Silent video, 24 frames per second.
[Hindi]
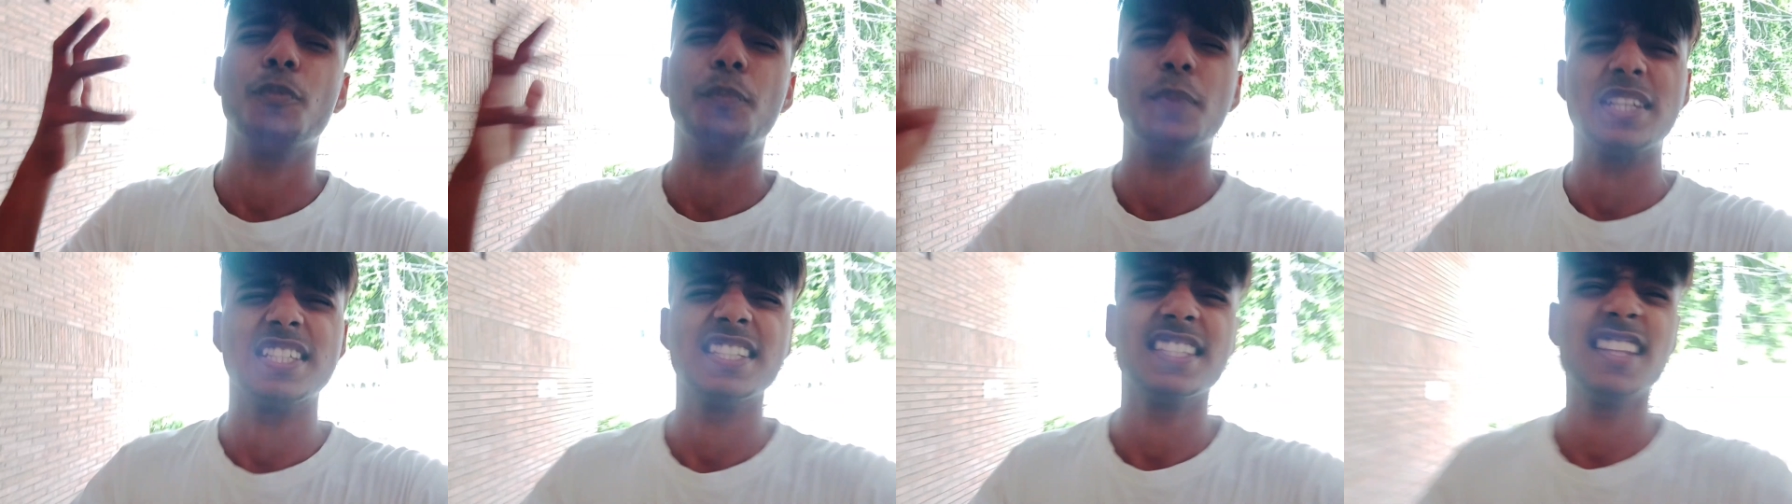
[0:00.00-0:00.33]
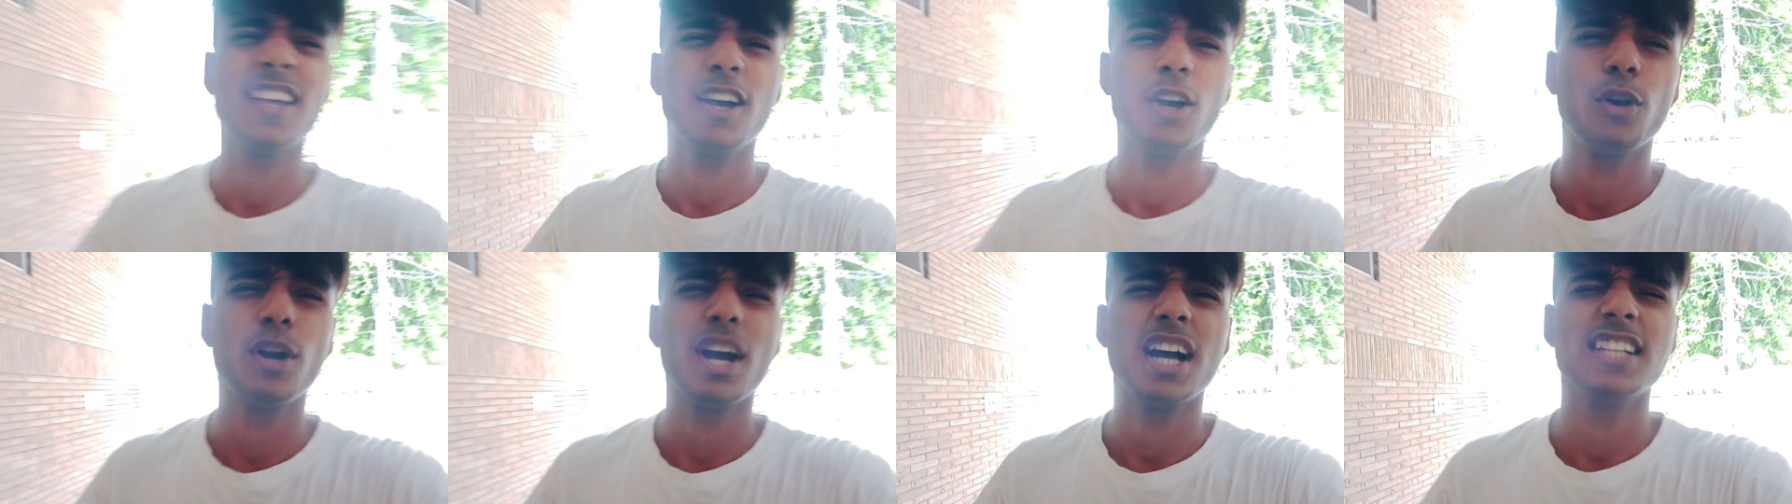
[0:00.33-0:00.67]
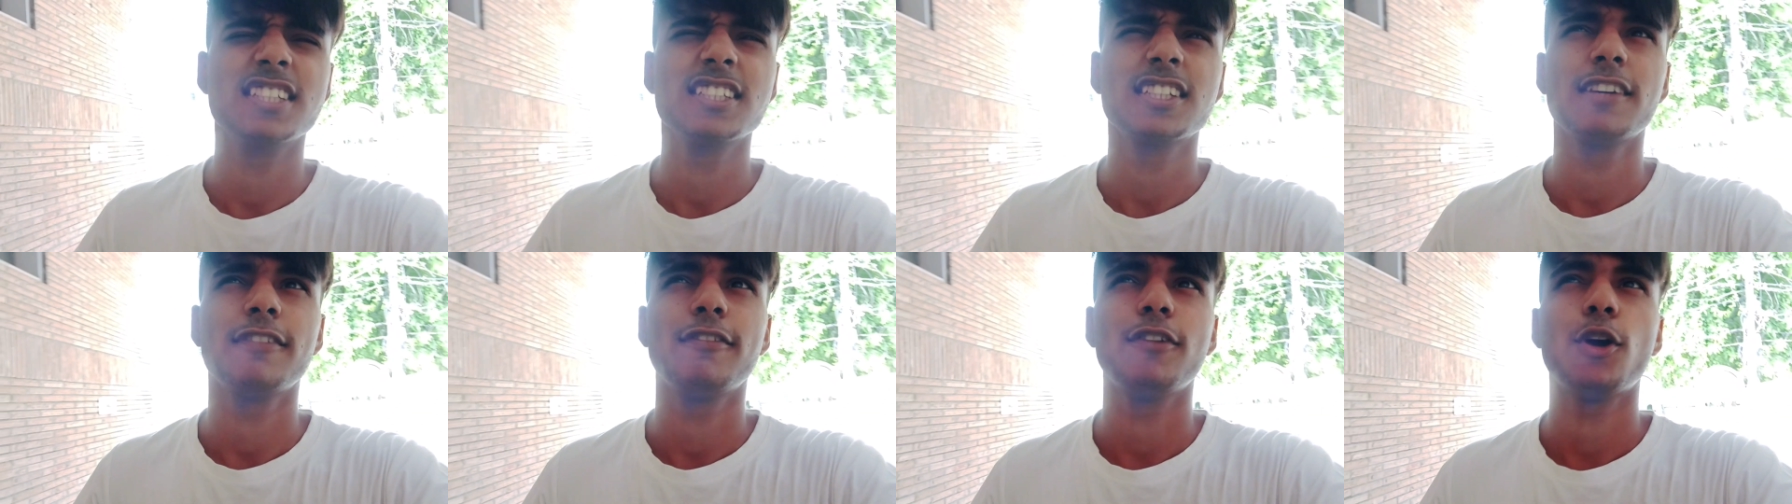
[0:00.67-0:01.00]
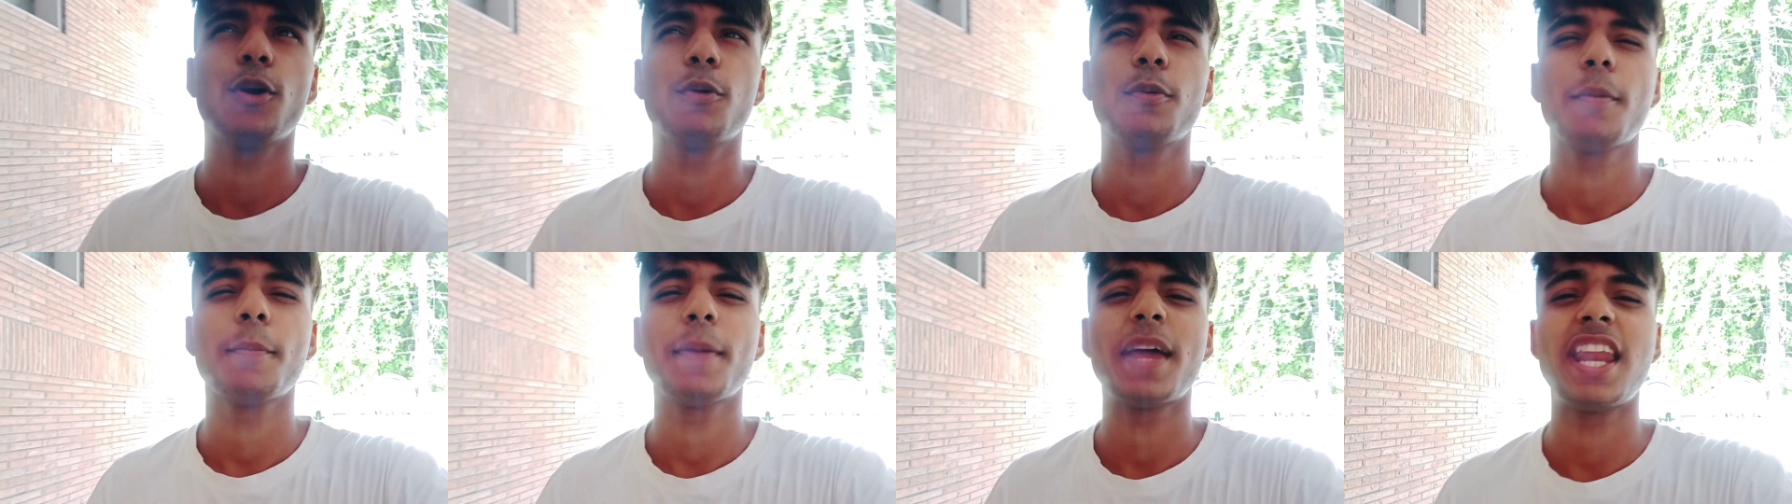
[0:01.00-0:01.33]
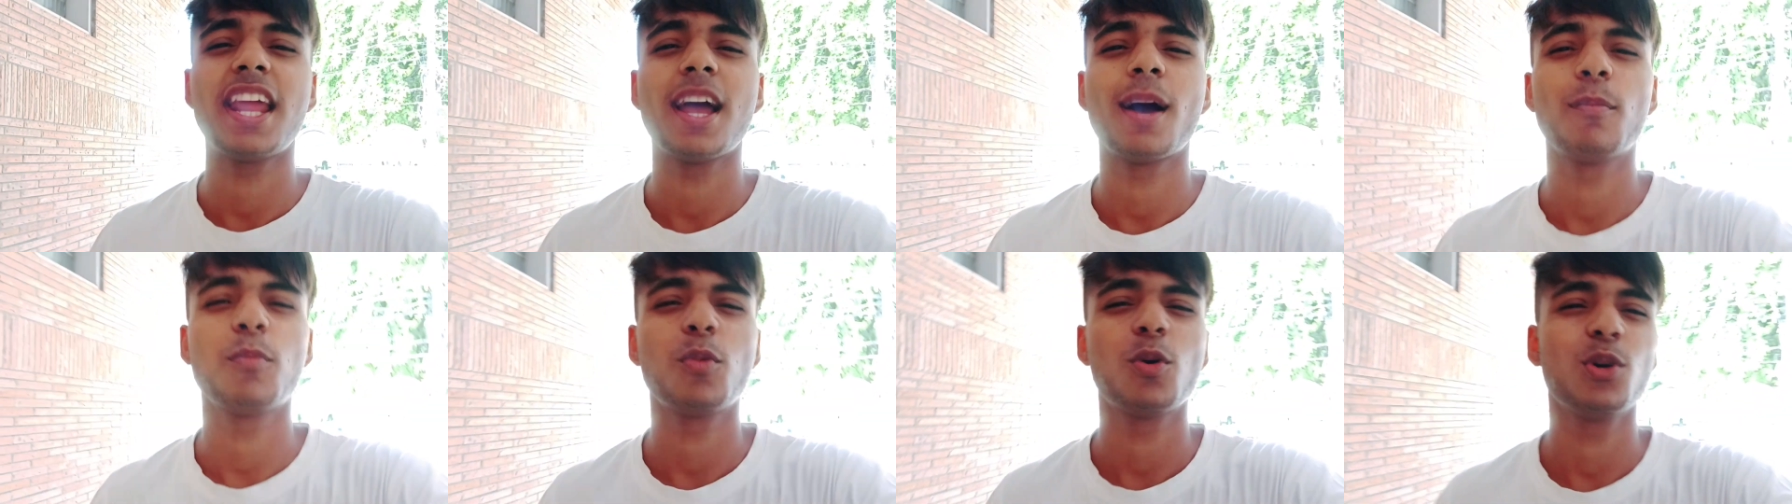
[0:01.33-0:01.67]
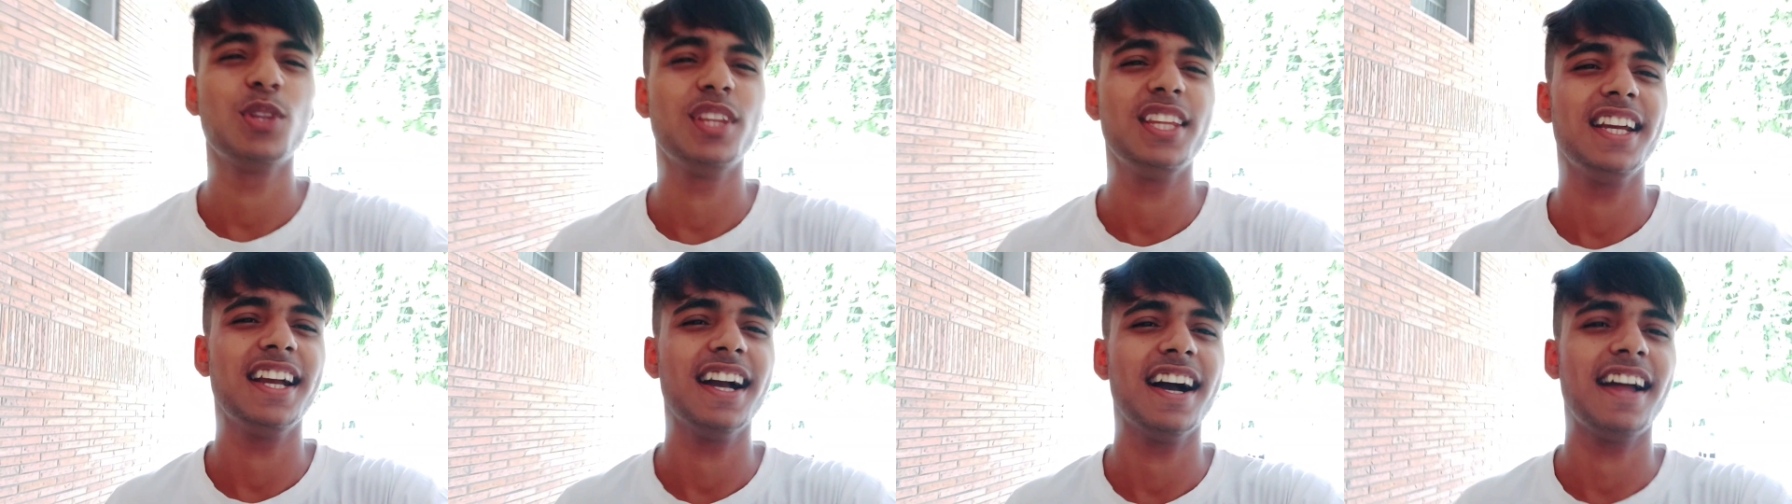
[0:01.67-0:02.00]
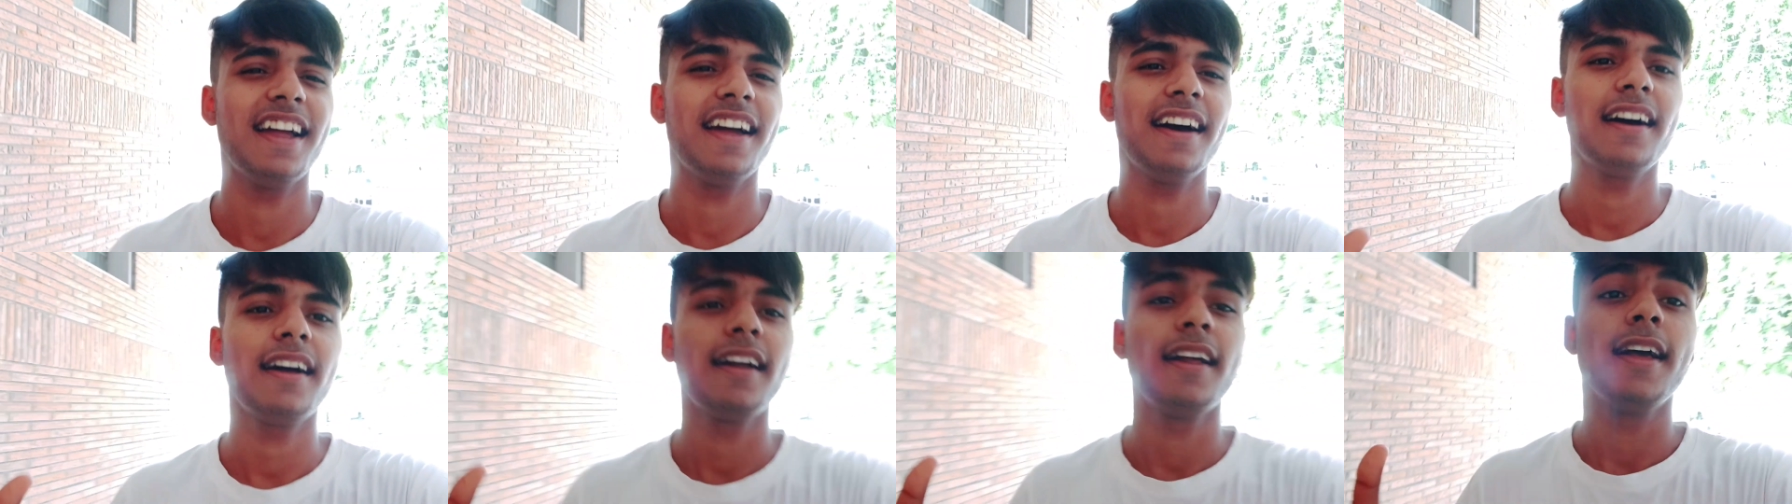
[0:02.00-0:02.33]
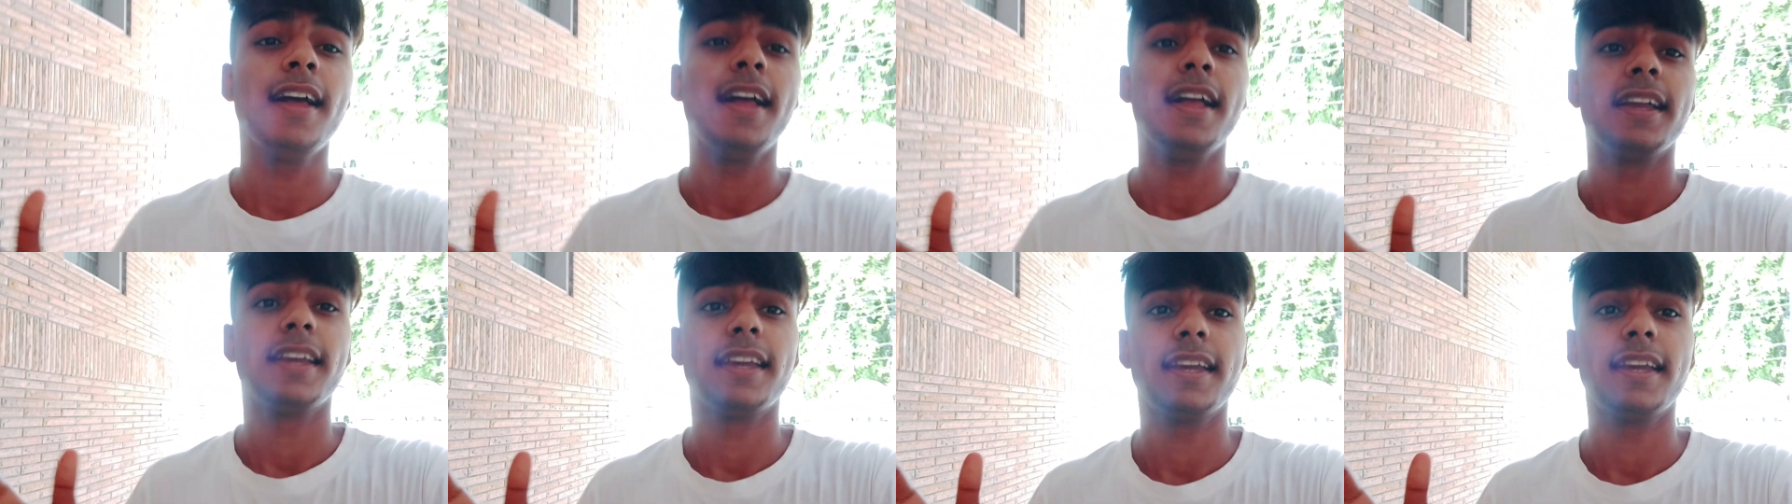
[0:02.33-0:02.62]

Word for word: ब्लॉग पसंद आएगा आज के ब्लॉग में मैंने आपको दिखाया